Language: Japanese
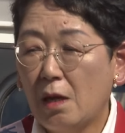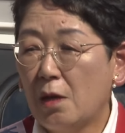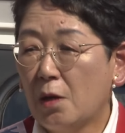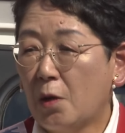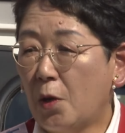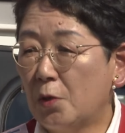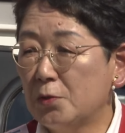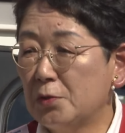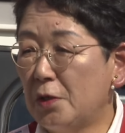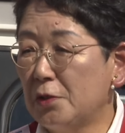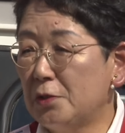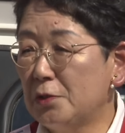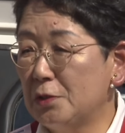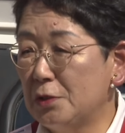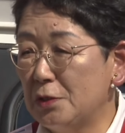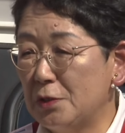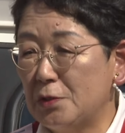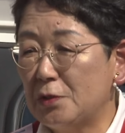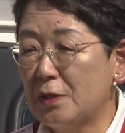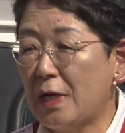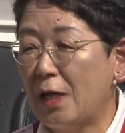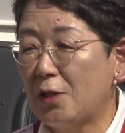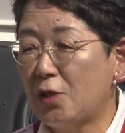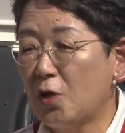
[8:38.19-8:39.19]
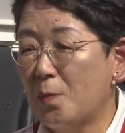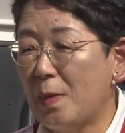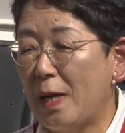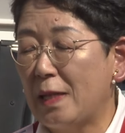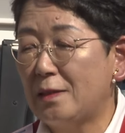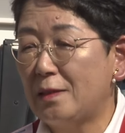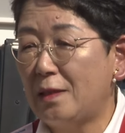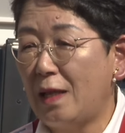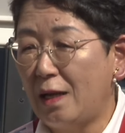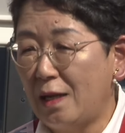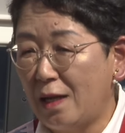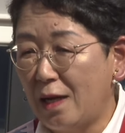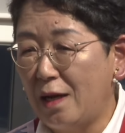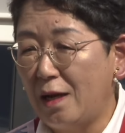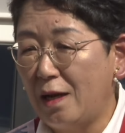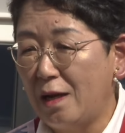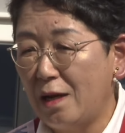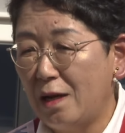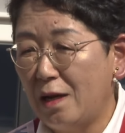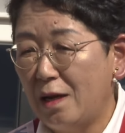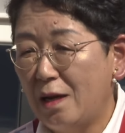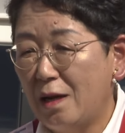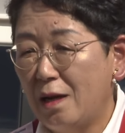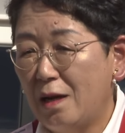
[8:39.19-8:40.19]
この輸入が止まったら
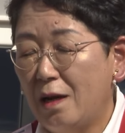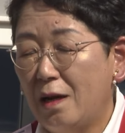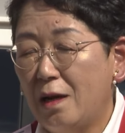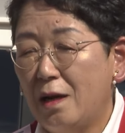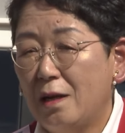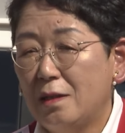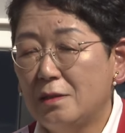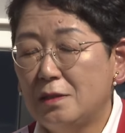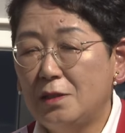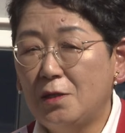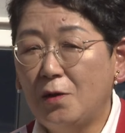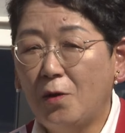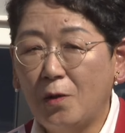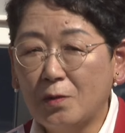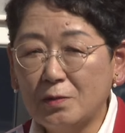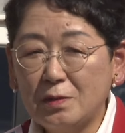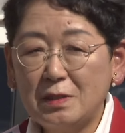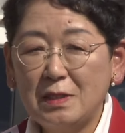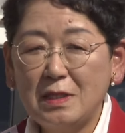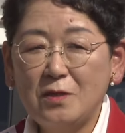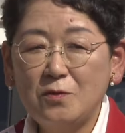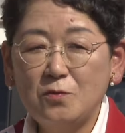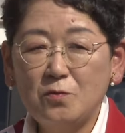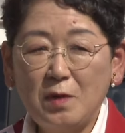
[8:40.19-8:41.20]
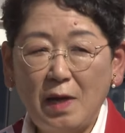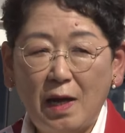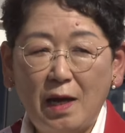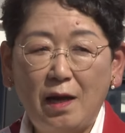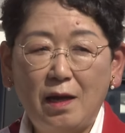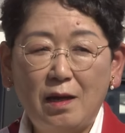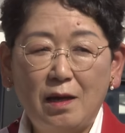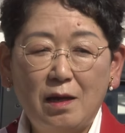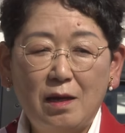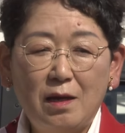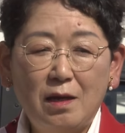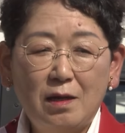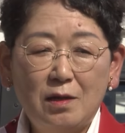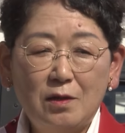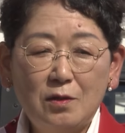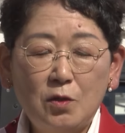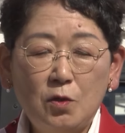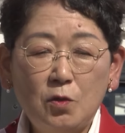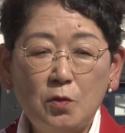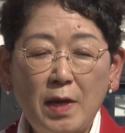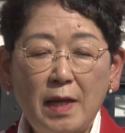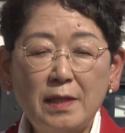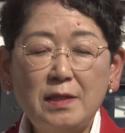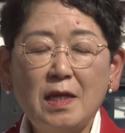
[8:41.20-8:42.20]
日本人は
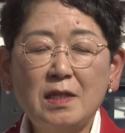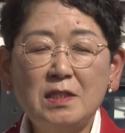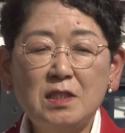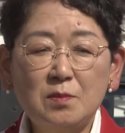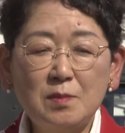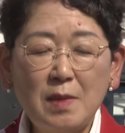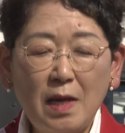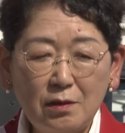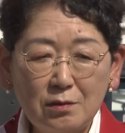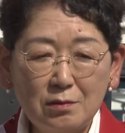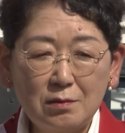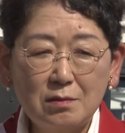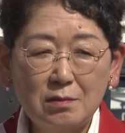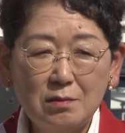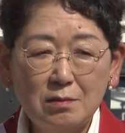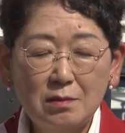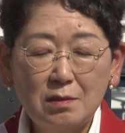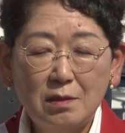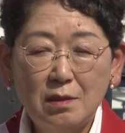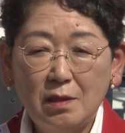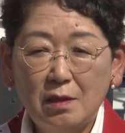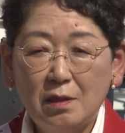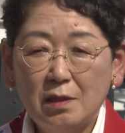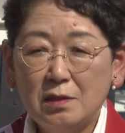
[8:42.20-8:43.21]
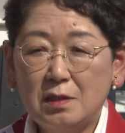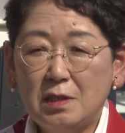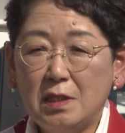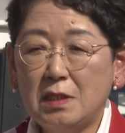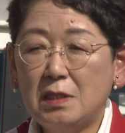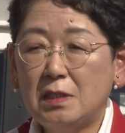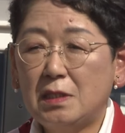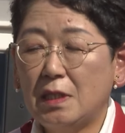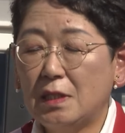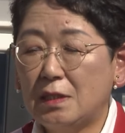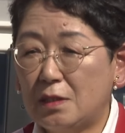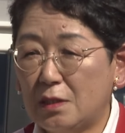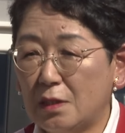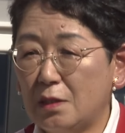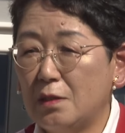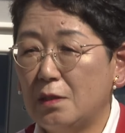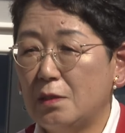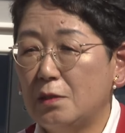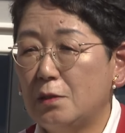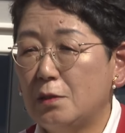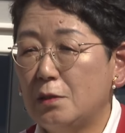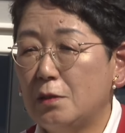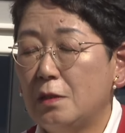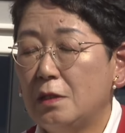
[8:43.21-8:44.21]
飢えてしまう。実質
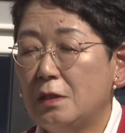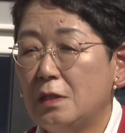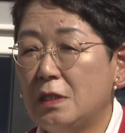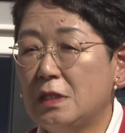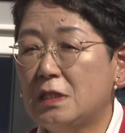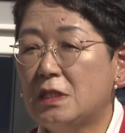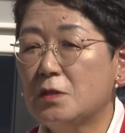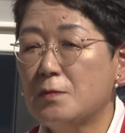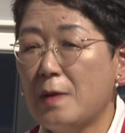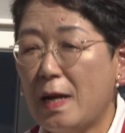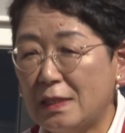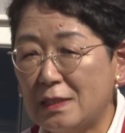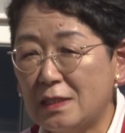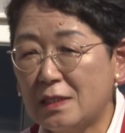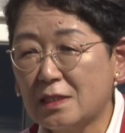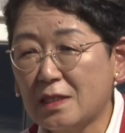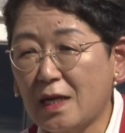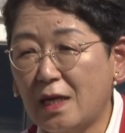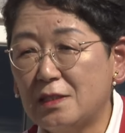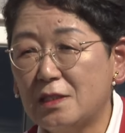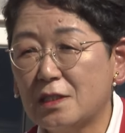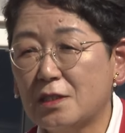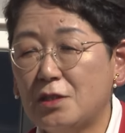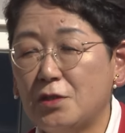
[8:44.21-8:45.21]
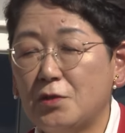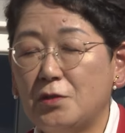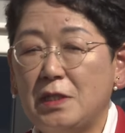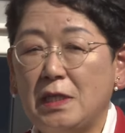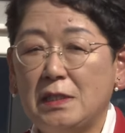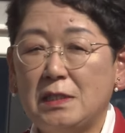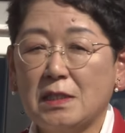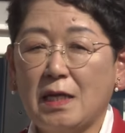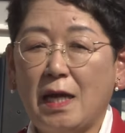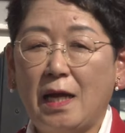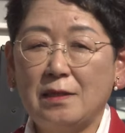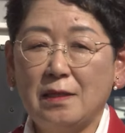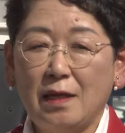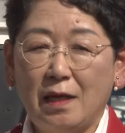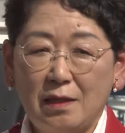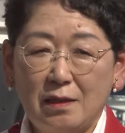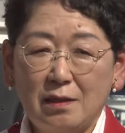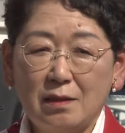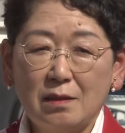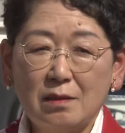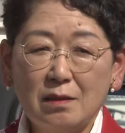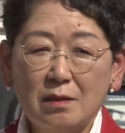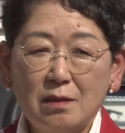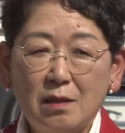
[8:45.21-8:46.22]
いちわりしか自給率がない。
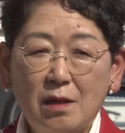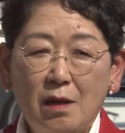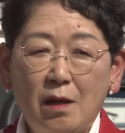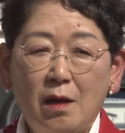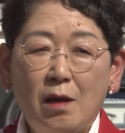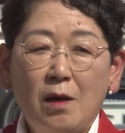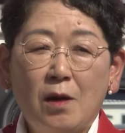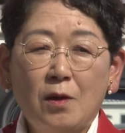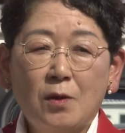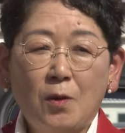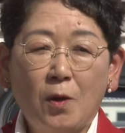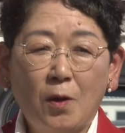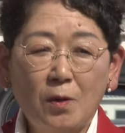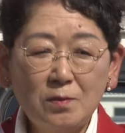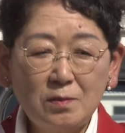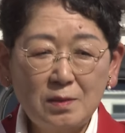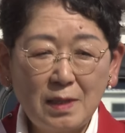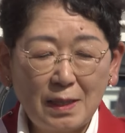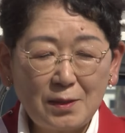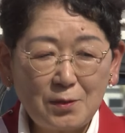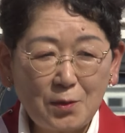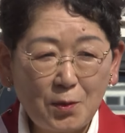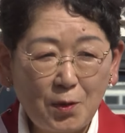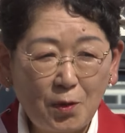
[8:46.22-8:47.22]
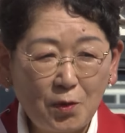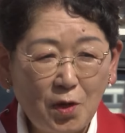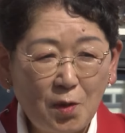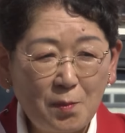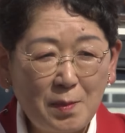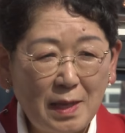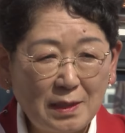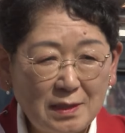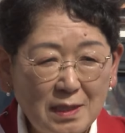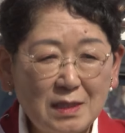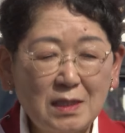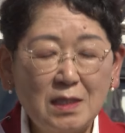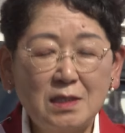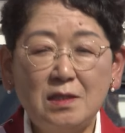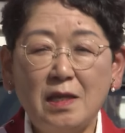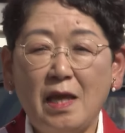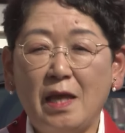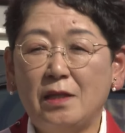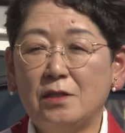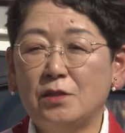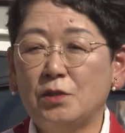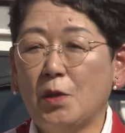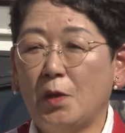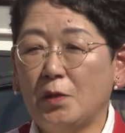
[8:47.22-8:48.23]
こんなところまで来
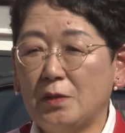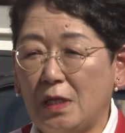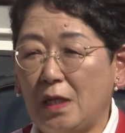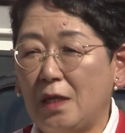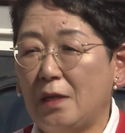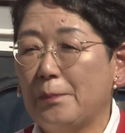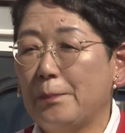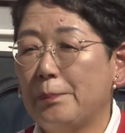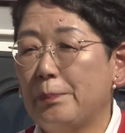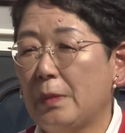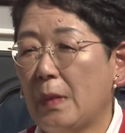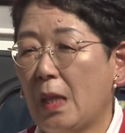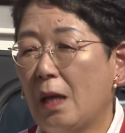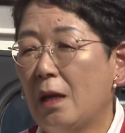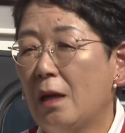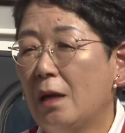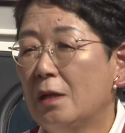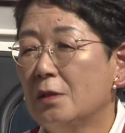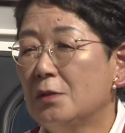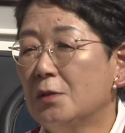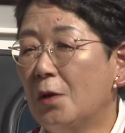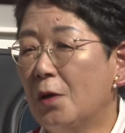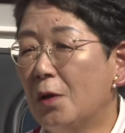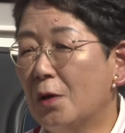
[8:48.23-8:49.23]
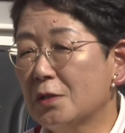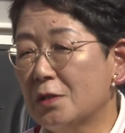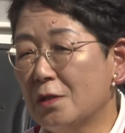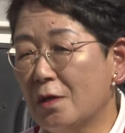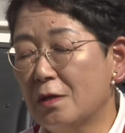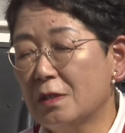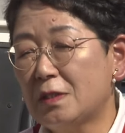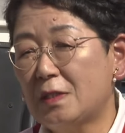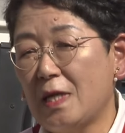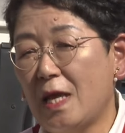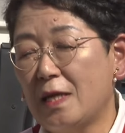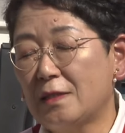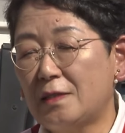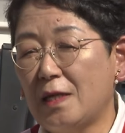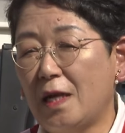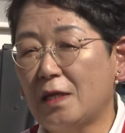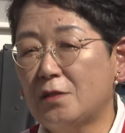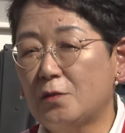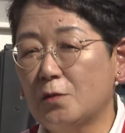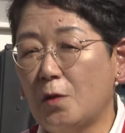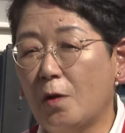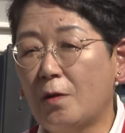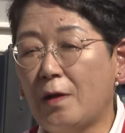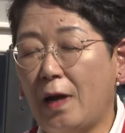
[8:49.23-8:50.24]
ているのに農業政
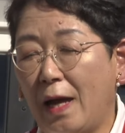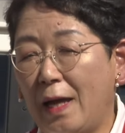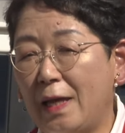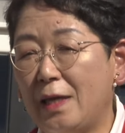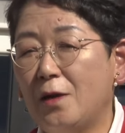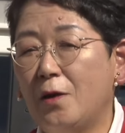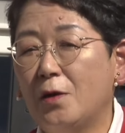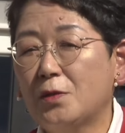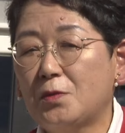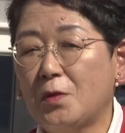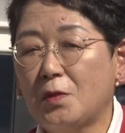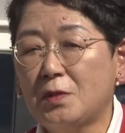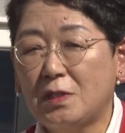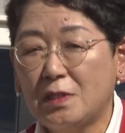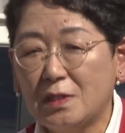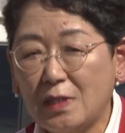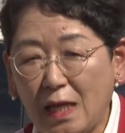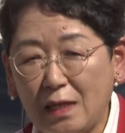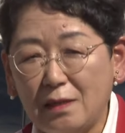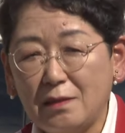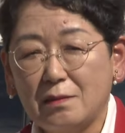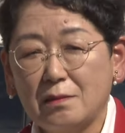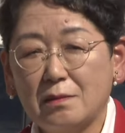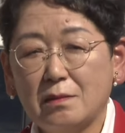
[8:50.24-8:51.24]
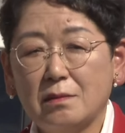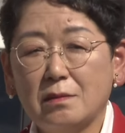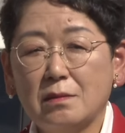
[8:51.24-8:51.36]
策を変えようとしない。